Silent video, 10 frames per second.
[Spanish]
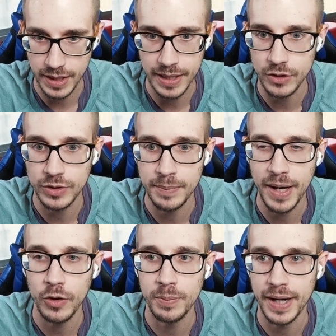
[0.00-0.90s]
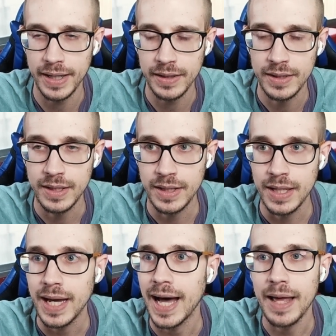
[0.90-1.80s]
Eh, yo te pago para
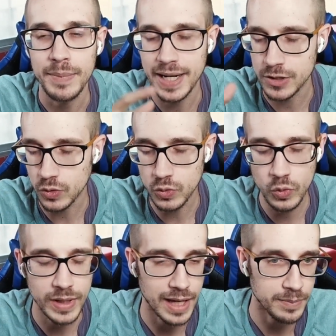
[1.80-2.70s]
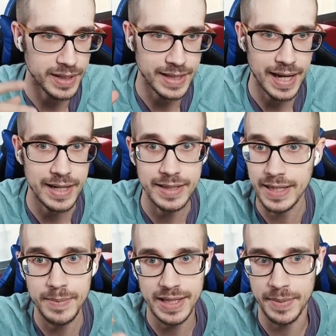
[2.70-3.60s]
hazme la estructura, hazme tal,
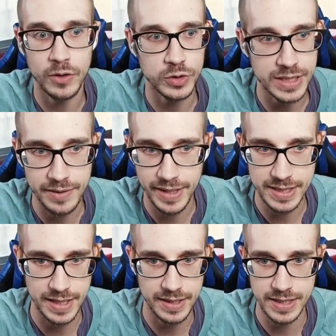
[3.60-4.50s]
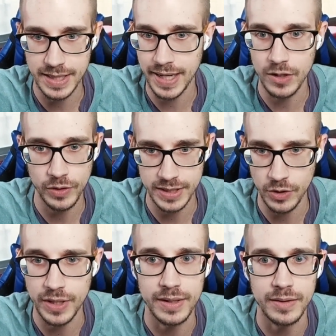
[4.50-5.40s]
dime también cosas que vayas a necesitar y lo que sea.
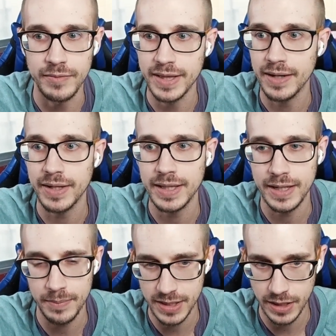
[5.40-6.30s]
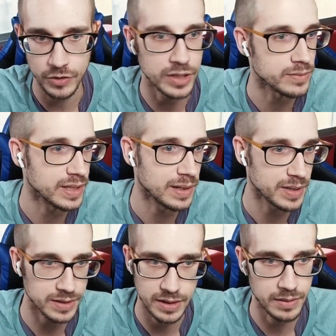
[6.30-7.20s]
Oye, vendría bien tener más guiones, vendría
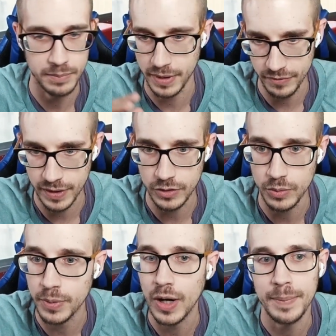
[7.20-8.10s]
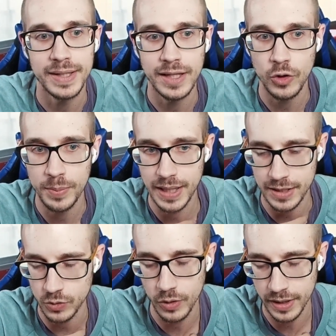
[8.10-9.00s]
bien perfecto, pero la parte copy la
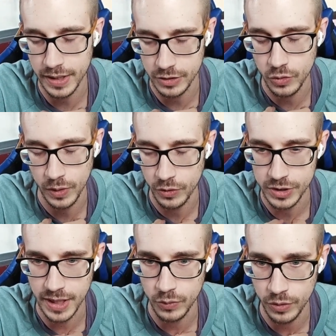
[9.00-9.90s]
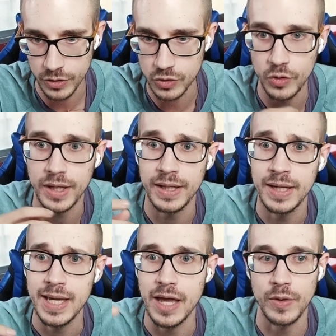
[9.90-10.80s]
suelo hacer yo cuando es anuncio, solo que
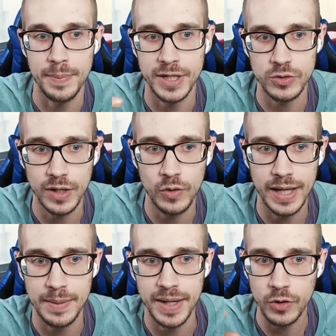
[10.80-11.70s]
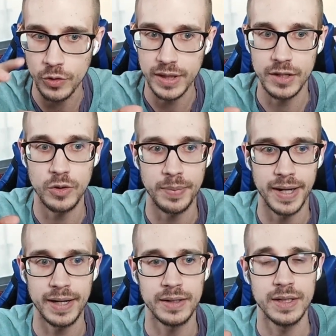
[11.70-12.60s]
es una persona con la que me coordino
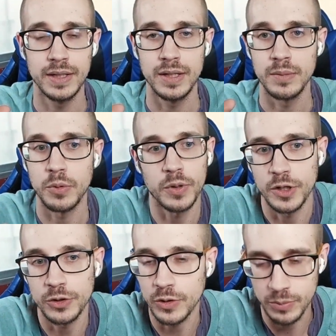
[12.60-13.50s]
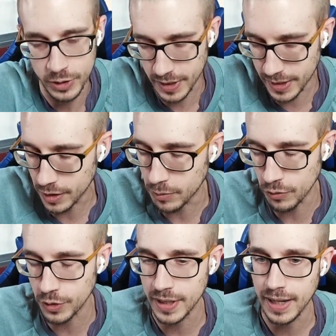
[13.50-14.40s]
para pues porque yo no tengo ni puñetera idea de cómo
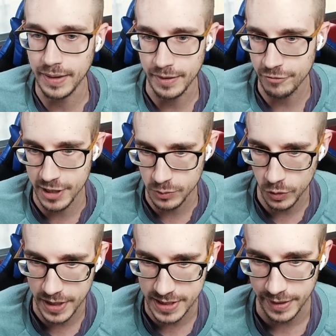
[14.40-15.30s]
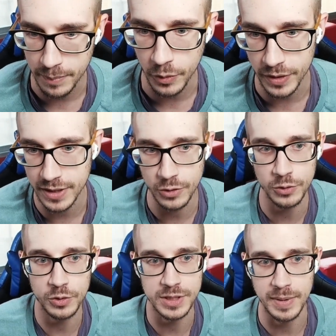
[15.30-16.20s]
funciona Facebook e Instagram por dentro.
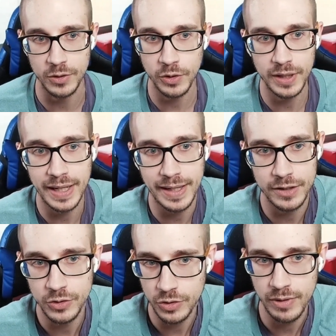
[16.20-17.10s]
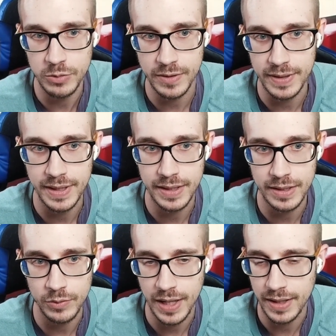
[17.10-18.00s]
Entonces, si me tengo que encargar yo, no vamos a vender
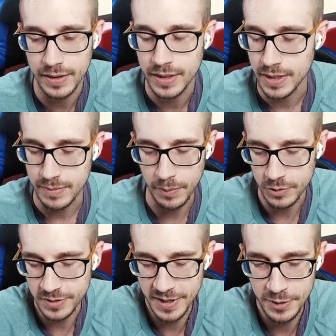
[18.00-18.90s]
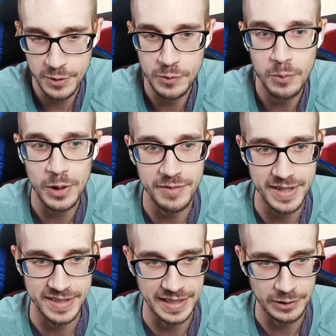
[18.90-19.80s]
ni una, vamos, ni un
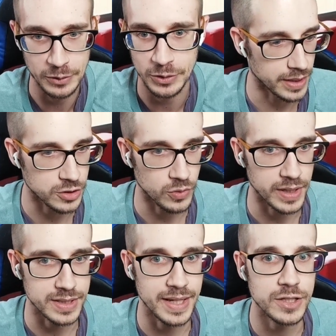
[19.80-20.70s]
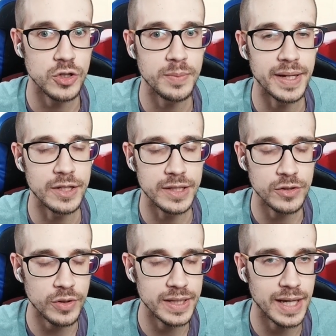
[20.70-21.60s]
bolivic, ya te lo digo. Eso es. De hecho, me
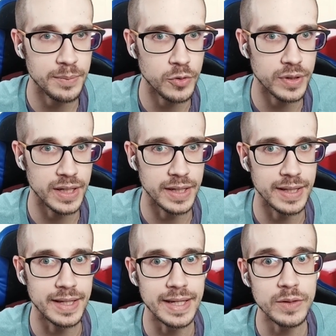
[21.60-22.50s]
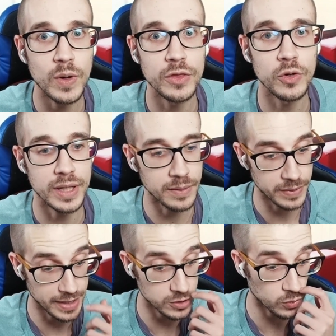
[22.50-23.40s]
intento quitar porque, y cuando, y
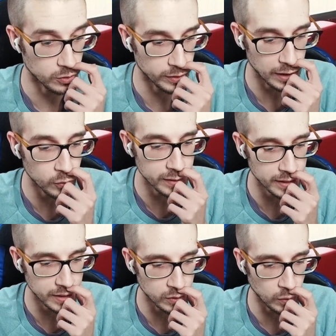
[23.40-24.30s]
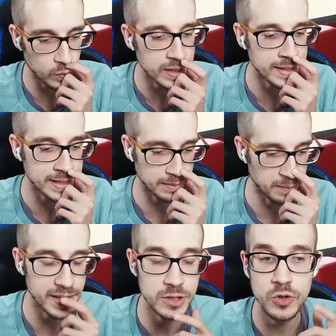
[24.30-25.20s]
de hecho, cuando hay algún, algún cliente que me
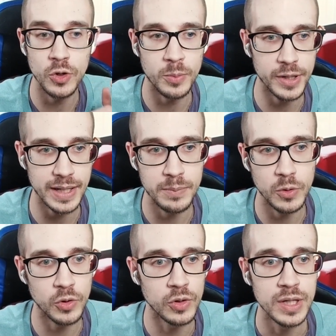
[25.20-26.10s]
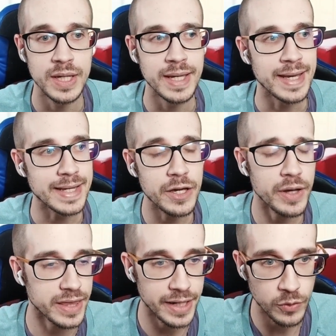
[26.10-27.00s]
pide solo, por ejemplo, quiero
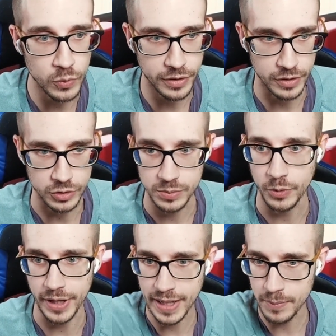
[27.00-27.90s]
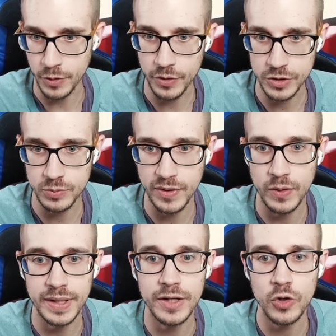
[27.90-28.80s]
hacer anuncios, por ejemplo, ¿no? Que esto es muy
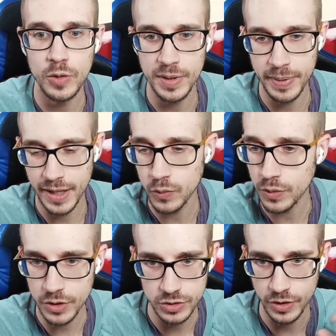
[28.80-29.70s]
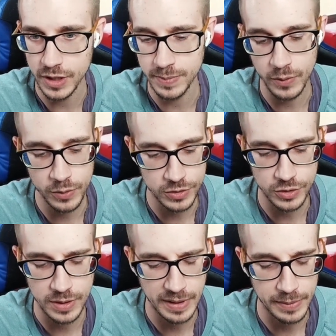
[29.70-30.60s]
habitual. Quiero copy para anuncios o guiones para anuncios, yo
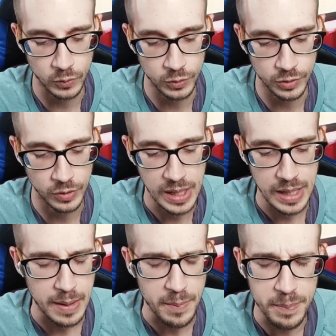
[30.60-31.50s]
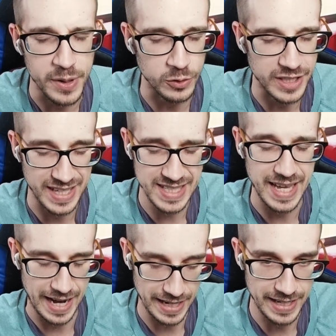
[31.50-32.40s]
siempre pregunto, pero ¿tienes a
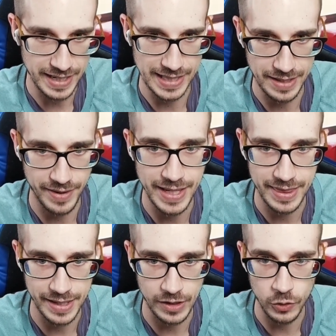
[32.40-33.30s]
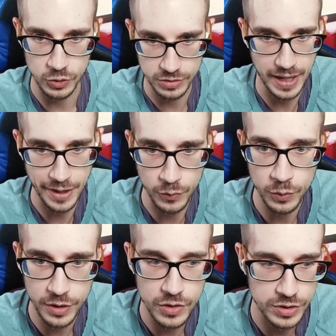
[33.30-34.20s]
alguien que te vaya a hacer los
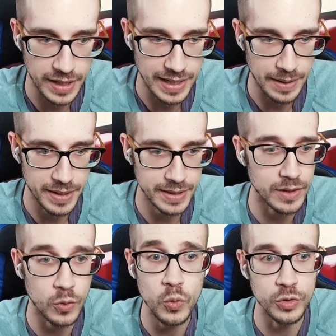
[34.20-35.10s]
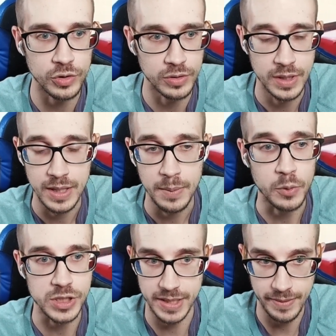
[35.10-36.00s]
anuncios técnicamente? Uno,
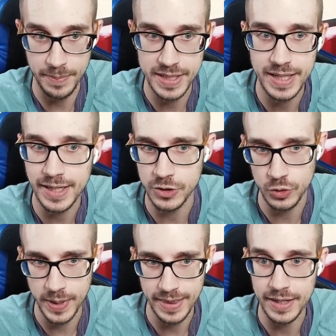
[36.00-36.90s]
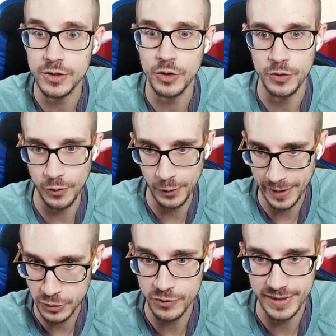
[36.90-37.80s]
por si se va a pensar que se los voy a hacer yo y no lo
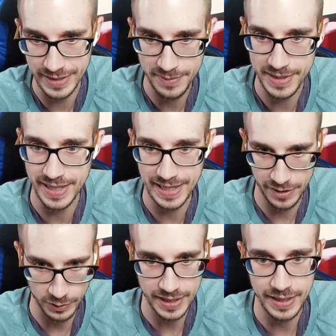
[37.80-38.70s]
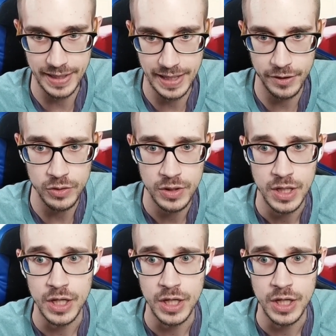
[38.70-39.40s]
deja suficientemente claro, que quede claro.